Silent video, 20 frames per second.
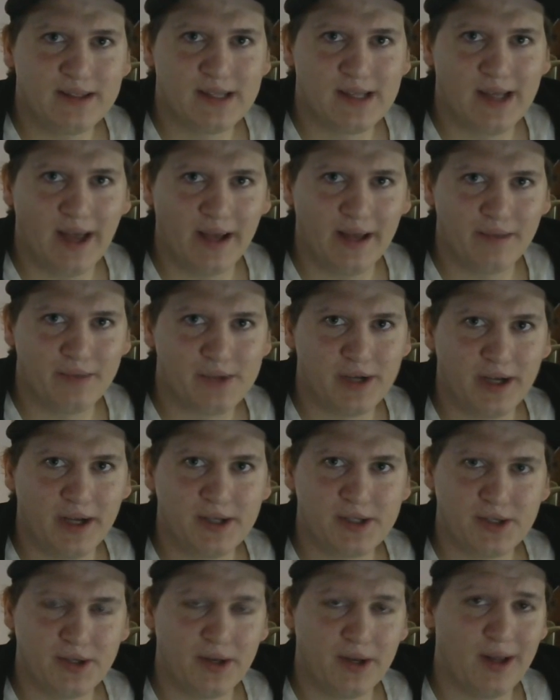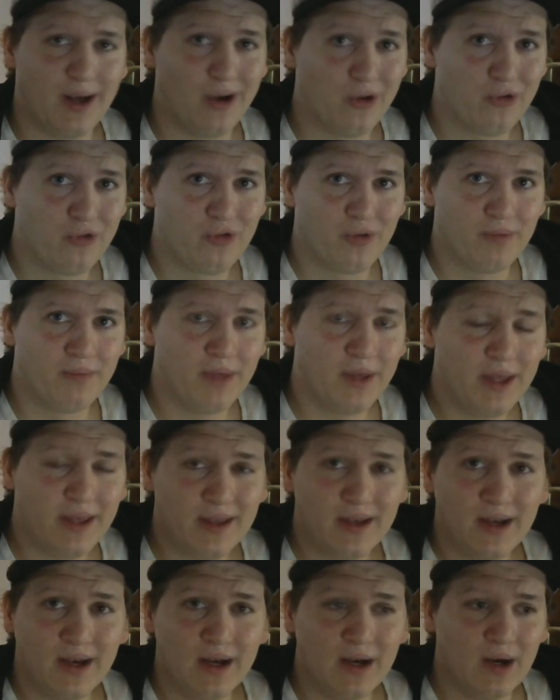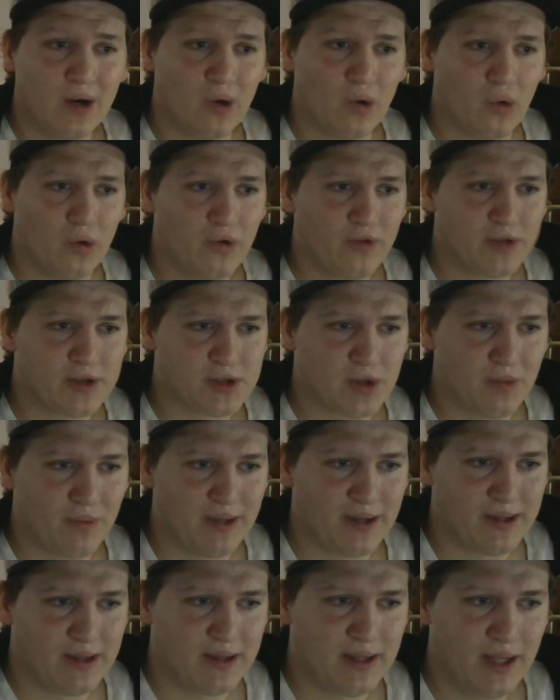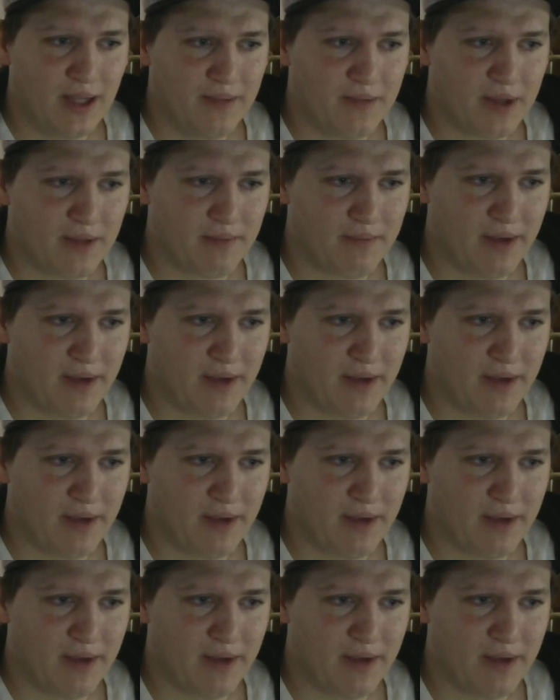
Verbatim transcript: diese Line-Up-Change, sondern auch für mich und fürs komplette Team.